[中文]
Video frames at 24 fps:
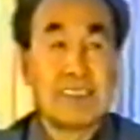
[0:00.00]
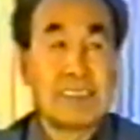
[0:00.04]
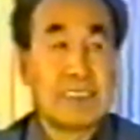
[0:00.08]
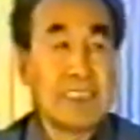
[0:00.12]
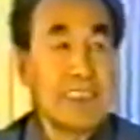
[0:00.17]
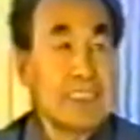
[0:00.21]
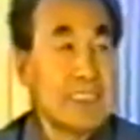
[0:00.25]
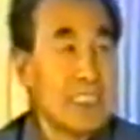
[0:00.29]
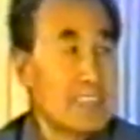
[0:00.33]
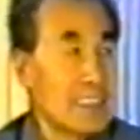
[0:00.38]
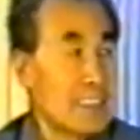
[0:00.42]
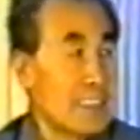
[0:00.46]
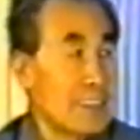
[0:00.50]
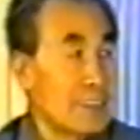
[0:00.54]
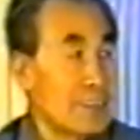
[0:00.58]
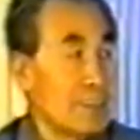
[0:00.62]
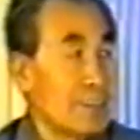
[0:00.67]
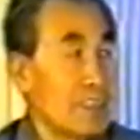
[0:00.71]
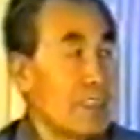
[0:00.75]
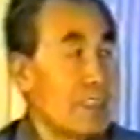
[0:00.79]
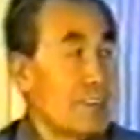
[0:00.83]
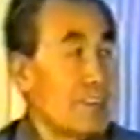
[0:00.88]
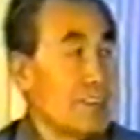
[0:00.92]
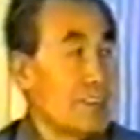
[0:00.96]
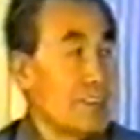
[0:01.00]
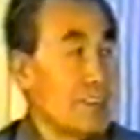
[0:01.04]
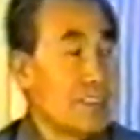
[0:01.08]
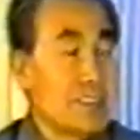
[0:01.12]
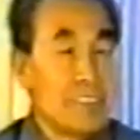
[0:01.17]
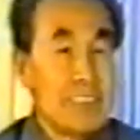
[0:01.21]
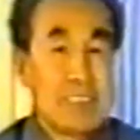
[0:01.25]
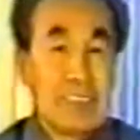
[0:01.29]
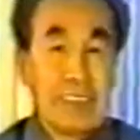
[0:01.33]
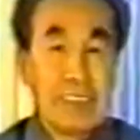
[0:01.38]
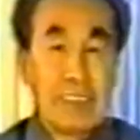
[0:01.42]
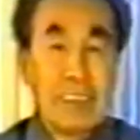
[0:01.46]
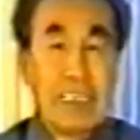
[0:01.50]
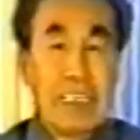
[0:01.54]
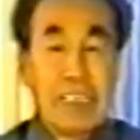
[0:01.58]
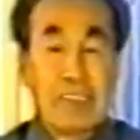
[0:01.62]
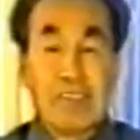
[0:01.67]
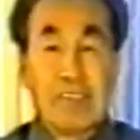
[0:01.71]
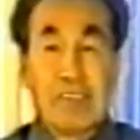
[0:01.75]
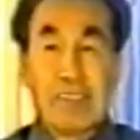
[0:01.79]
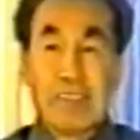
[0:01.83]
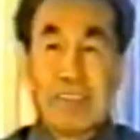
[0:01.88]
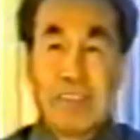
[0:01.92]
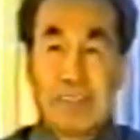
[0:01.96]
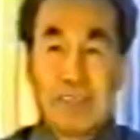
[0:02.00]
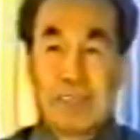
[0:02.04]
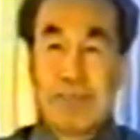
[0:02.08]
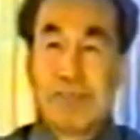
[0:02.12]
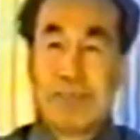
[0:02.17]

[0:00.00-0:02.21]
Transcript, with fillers: 你想想，肋骨，